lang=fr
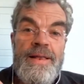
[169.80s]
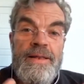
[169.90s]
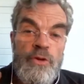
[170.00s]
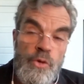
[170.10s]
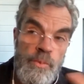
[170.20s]

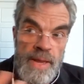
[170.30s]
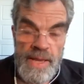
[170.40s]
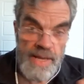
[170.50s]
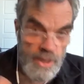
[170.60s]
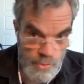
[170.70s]
l'humain
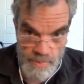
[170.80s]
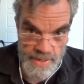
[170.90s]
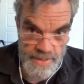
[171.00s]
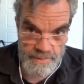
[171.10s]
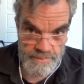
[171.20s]
est
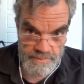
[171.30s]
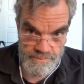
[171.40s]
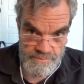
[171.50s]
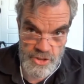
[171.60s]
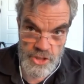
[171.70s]
l'humain.
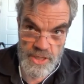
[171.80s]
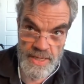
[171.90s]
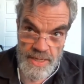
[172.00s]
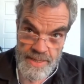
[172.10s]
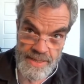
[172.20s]
Michel